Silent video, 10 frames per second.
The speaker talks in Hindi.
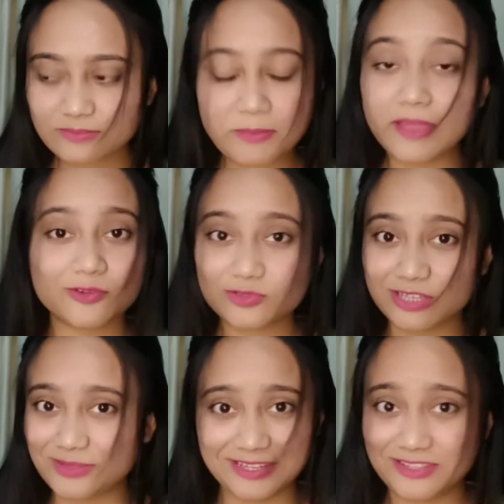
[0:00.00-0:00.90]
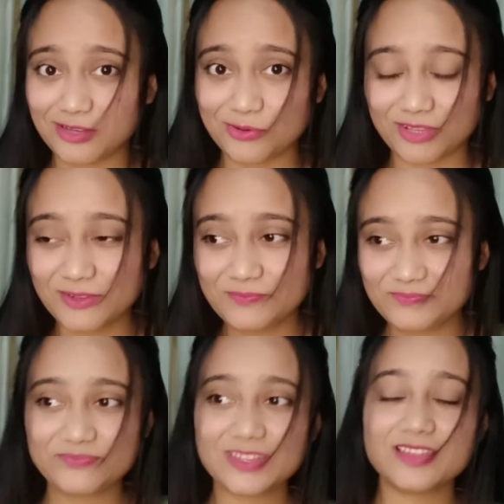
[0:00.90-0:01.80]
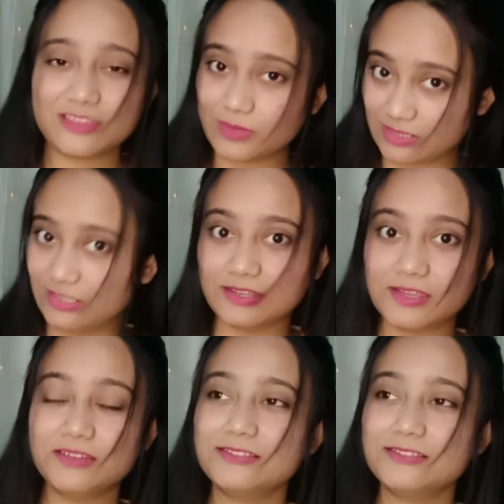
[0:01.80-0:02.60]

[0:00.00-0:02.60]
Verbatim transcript: मैं खुद कभी नहीं करूँगी ये बात अलग है